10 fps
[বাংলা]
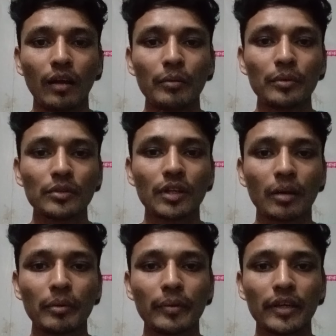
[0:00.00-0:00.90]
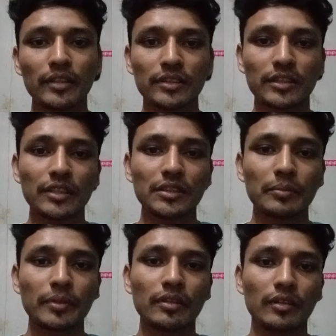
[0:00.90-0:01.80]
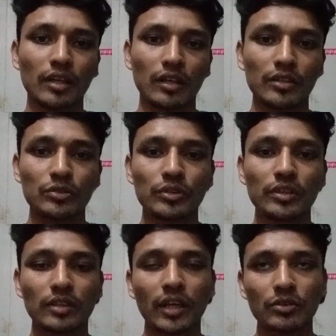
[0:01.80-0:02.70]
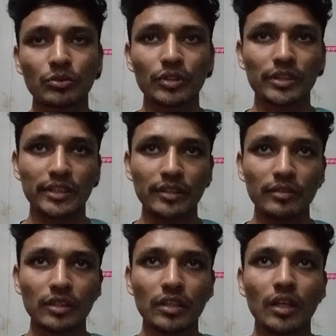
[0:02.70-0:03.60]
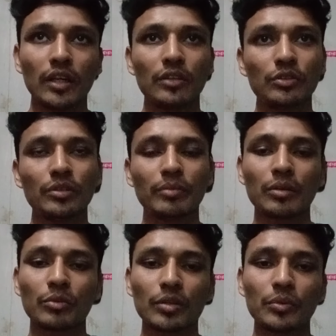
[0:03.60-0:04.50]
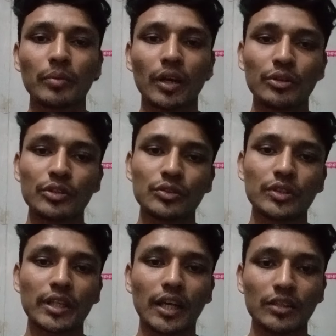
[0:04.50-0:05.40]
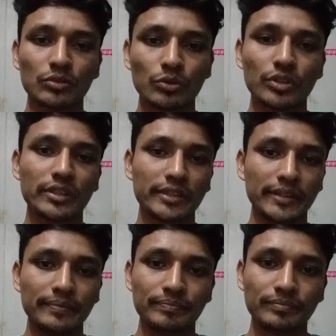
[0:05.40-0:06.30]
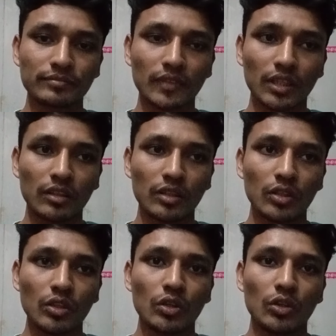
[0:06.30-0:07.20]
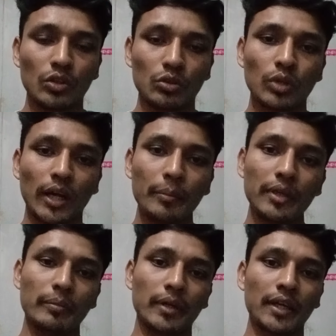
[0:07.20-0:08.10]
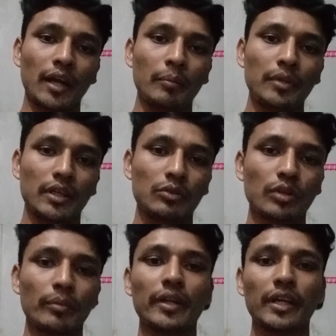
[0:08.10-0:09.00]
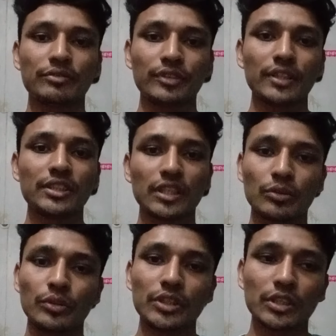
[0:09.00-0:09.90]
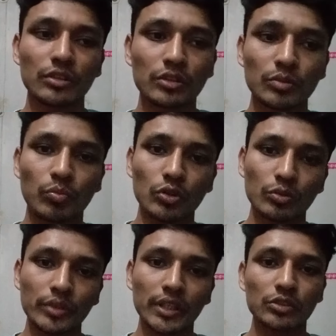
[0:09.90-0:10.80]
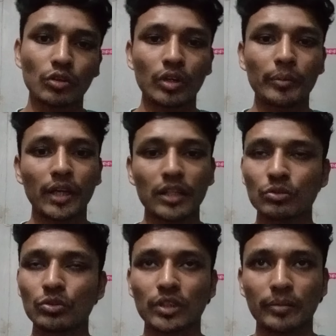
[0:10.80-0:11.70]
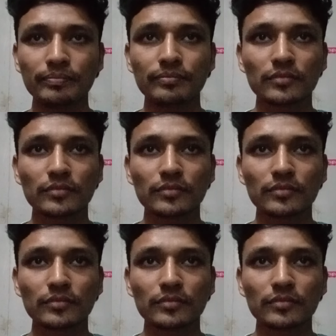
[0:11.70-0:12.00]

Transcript: আমি মূলত রাবি ভাইয়ের রেসিস্ট্যান্ট হিসেবেই কিছুদিন কাজ করেছি কিছুদিন মানে মোটামুটি ভালোই কিছুদিন থেকে কাজ করতেছি তো আমি মানে আমি একটু আমার এক্সপিরিয়েন্স শেয়ার করি সেটা হলো যে প্রথম দিকে যখন আমি কাজ করতাম